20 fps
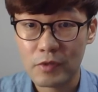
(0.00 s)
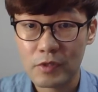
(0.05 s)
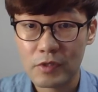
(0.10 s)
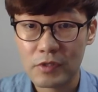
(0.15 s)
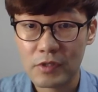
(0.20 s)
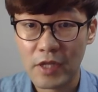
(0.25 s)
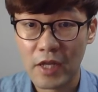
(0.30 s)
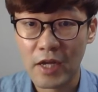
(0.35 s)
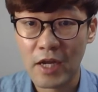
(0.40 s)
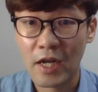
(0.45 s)

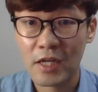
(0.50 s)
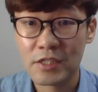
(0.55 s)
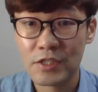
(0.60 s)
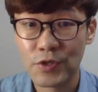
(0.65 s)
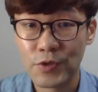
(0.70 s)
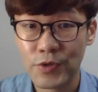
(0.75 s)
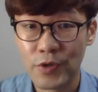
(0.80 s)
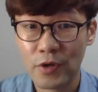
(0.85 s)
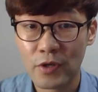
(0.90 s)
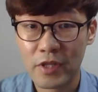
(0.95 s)
세 가지
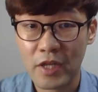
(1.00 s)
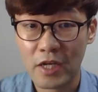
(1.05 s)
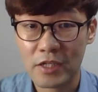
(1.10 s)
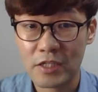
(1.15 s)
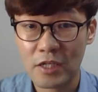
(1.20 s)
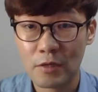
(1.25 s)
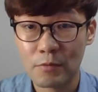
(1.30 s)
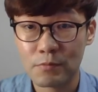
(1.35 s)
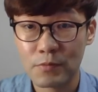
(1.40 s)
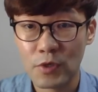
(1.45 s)
영역을
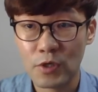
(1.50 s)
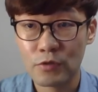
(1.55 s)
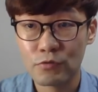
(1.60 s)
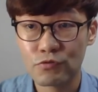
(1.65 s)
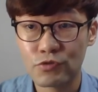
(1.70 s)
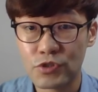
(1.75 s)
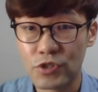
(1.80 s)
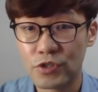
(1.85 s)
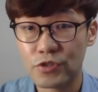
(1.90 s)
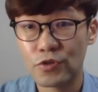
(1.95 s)
다시 한번
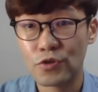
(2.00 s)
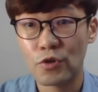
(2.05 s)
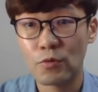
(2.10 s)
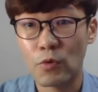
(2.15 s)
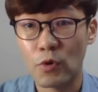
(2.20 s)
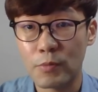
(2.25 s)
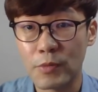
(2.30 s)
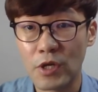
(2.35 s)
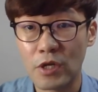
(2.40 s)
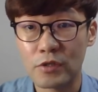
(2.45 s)
구체적으로
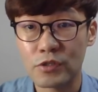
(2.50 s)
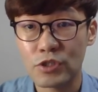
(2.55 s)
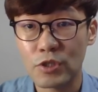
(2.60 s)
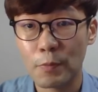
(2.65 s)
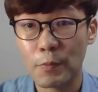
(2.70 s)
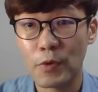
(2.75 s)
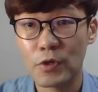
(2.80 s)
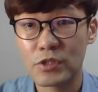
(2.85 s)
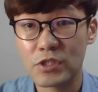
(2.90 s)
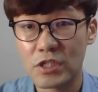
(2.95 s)
보면
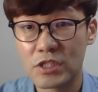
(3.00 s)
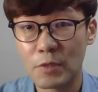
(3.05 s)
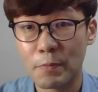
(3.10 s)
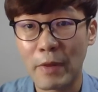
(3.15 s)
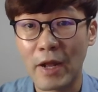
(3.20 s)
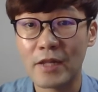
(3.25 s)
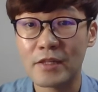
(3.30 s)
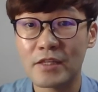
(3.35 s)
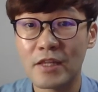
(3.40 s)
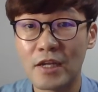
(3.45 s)
첫 번째 이제
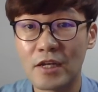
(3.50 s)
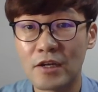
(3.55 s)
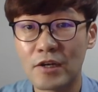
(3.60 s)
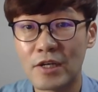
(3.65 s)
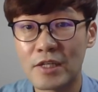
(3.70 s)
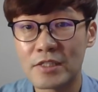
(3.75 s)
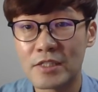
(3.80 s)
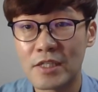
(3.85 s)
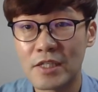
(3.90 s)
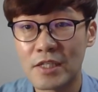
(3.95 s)
발달
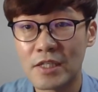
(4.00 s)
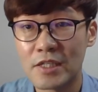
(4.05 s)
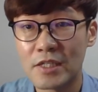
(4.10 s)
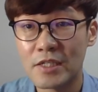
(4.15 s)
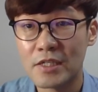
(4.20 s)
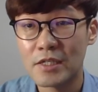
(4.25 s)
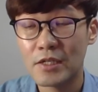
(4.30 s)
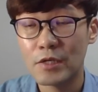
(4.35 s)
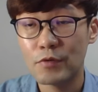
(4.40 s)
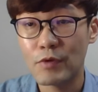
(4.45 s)

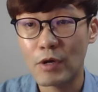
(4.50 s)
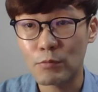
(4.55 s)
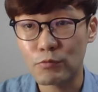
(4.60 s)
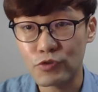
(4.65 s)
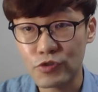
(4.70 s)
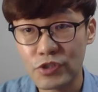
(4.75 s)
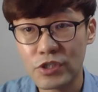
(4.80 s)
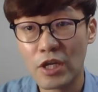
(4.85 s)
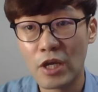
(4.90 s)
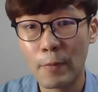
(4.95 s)
과제와
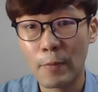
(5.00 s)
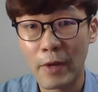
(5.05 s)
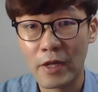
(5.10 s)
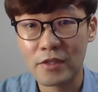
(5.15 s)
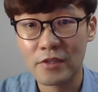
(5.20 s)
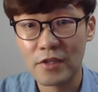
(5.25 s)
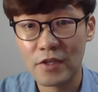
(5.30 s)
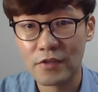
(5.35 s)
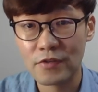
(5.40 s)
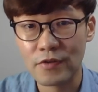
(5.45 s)
문제
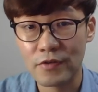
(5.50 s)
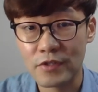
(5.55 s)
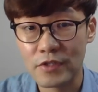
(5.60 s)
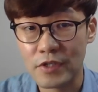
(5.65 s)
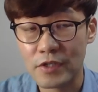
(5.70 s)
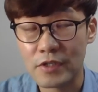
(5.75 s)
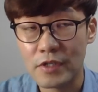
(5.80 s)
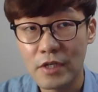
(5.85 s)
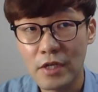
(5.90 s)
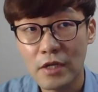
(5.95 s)

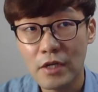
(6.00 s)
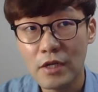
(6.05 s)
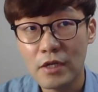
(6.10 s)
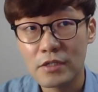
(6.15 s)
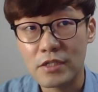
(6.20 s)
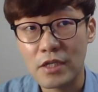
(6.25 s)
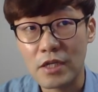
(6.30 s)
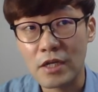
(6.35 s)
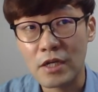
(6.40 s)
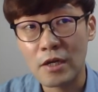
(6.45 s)
파트에서는
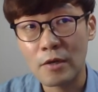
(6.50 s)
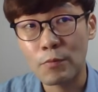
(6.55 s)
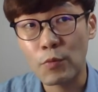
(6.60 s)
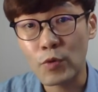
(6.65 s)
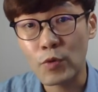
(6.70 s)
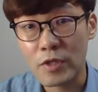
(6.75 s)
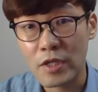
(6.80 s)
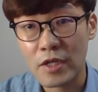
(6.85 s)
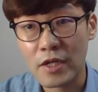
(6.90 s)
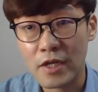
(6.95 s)
제가
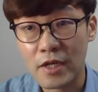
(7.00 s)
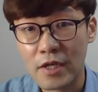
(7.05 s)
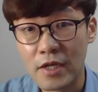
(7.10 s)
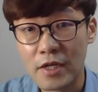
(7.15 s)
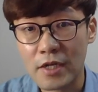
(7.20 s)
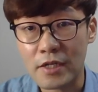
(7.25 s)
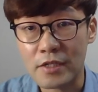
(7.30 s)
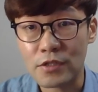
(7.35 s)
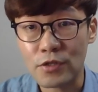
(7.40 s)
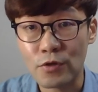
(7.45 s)

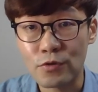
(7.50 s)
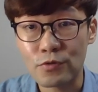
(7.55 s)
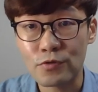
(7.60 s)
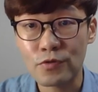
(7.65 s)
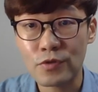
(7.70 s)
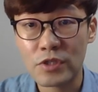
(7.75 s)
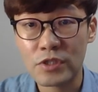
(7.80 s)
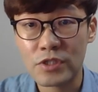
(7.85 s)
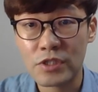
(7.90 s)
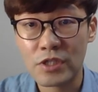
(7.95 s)
보니까
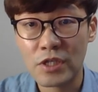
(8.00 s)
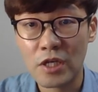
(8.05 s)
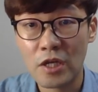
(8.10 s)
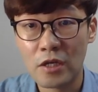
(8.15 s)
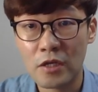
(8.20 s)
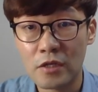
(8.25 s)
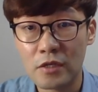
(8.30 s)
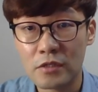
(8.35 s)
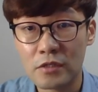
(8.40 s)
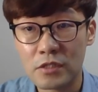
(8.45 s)
결국
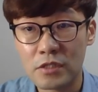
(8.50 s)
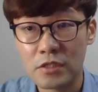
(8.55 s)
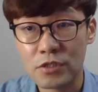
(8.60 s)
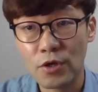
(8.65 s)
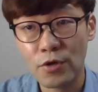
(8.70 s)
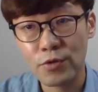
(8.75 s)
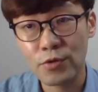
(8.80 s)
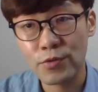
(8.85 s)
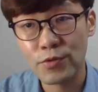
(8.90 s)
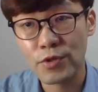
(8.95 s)
이제 그
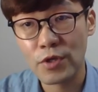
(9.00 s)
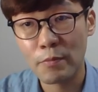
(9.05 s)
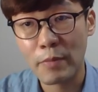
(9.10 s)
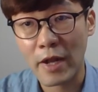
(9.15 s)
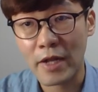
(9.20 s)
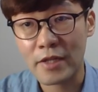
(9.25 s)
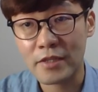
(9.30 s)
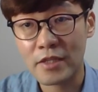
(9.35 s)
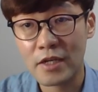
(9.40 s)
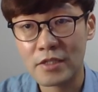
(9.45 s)
청소년
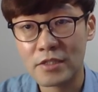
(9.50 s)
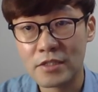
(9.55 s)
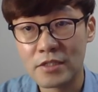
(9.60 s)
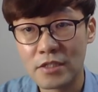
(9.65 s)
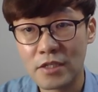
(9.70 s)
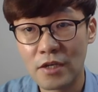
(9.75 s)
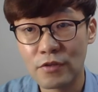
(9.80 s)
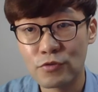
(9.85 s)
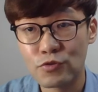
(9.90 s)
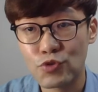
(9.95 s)
발달
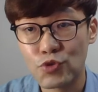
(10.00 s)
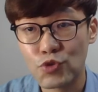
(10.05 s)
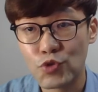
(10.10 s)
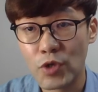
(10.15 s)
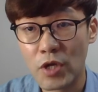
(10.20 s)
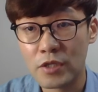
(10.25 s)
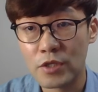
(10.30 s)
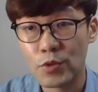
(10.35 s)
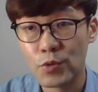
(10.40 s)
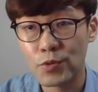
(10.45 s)
시기에서
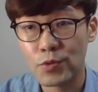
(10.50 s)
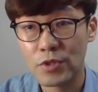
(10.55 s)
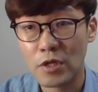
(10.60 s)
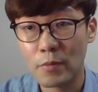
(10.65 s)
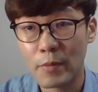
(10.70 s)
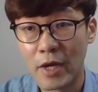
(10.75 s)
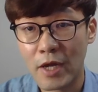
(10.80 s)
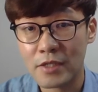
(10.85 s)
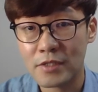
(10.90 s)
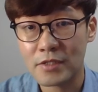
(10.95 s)
중요한 이론들이
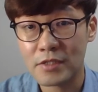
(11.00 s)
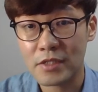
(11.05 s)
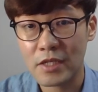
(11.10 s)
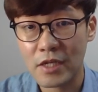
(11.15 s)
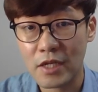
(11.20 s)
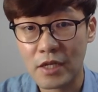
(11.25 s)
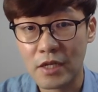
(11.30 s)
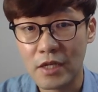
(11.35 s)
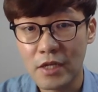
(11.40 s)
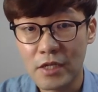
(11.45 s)

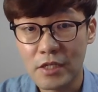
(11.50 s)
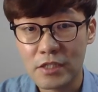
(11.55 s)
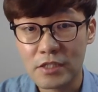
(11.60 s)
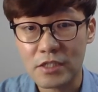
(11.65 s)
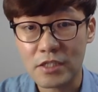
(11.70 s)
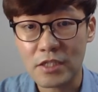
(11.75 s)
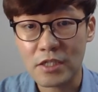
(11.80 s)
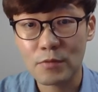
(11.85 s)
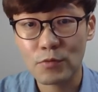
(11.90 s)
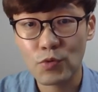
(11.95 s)
많은데
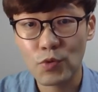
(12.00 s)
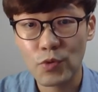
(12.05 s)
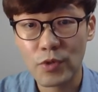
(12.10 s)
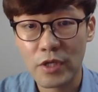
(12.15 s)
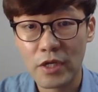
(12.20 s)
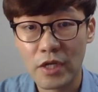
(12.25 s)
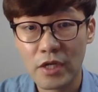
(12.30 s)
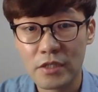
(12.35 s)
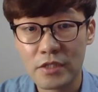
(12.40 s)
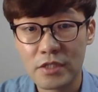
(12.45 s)
지금
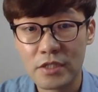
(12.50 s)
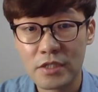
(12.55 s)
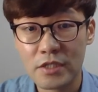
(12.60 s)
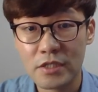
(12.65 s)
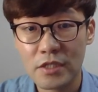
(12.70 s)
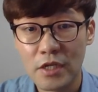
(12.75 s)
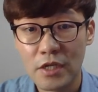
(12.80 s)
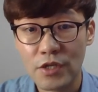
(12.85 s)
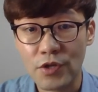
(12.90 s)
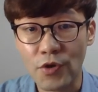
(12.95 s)

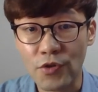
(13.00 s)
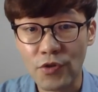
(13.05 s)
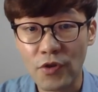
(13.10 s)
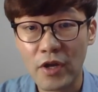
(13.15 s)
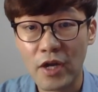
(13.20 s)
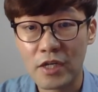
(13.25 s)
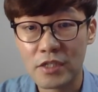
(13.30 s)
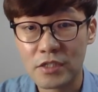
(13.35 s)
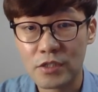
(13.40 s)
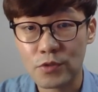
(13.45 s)
소개하는 여섯
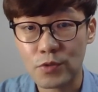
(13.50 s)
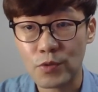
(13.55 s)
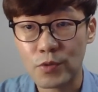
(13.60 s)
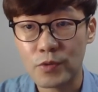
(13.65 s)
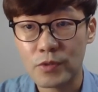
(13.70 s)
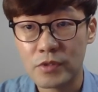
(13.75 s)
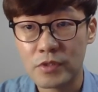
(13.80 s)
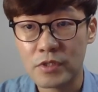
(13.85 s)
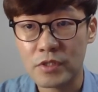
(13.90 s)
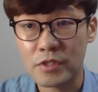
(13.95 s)
가지
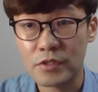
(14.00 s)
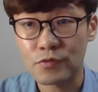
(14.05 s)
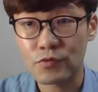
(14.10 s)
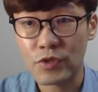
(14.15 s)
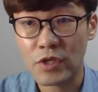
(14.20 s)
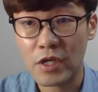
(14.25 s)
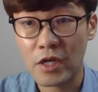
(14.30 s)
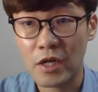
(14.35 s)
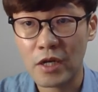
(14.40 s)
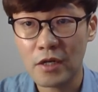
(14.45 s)
이론은
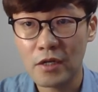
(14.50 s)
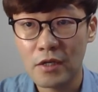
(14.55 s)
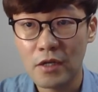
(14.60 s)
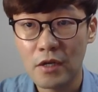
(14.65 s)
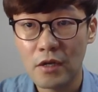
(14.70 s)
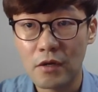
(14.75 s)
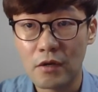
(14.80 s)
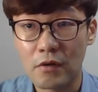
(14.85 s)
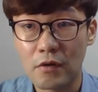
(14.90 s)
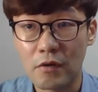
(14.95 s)
우리가
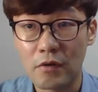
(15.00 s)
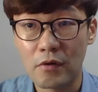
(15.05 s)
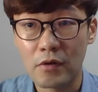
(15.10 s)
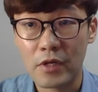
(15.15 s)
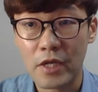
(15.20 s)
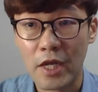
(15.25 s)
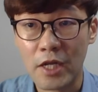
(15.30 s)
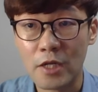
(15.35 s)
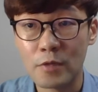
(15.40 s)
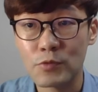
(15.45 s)
어,
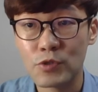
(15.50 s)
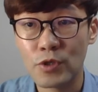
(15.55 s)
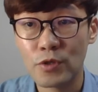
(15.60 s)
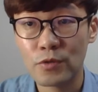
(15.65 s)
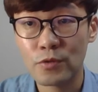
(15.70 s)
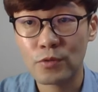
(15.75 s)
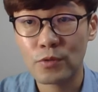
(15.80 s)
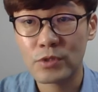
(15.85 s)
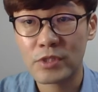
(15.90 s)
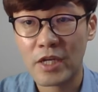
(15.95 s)

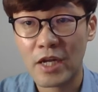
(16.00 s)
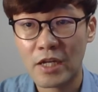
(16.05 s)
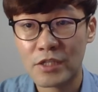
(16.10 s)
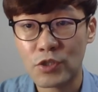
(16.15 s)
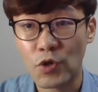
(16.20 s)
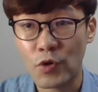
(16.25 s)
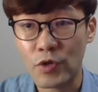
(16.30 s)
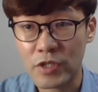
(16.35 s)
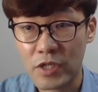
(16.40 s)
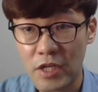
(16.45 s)
개념적으로 잘
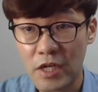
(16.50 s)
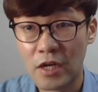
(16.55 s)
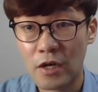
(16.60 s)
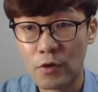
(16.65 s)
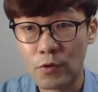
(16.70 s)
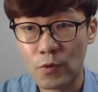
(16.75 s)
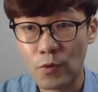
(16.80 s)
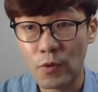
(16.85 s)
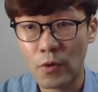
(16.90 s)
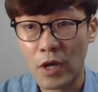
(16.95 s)

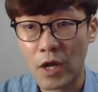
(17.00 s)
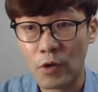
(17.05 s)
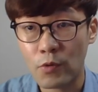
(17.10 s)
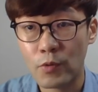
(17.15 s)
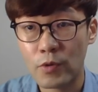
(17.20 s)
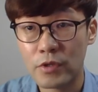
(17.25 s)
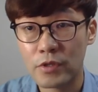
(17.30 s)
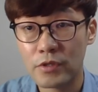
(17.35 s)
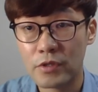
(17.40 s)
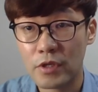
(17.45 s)
정리하고
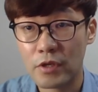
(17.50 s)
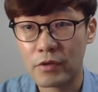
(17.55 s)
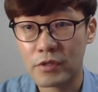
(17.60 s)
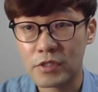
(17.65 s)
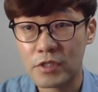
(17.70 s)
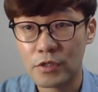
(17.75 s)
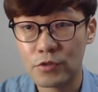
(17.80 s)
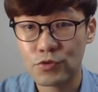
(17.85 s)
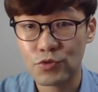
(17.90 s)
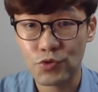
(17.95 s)
갖고 있는 게
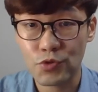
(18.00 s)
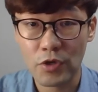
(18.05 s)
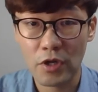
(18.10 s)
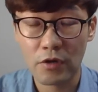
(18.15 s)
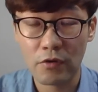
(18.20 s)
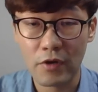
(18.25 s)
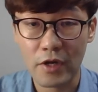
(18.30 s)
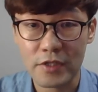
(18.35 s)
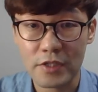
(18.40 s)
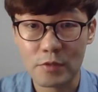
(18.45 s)
굉장히 중요한
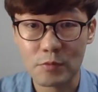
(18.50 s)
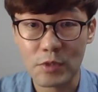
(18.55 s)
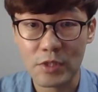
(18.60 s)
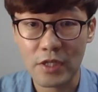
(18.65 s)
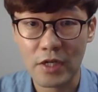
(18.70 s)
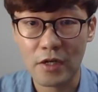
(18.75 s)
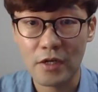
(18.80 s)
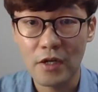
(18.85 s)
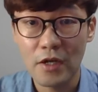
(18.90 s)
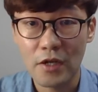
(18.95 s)
것
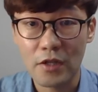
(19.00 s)
같습니다.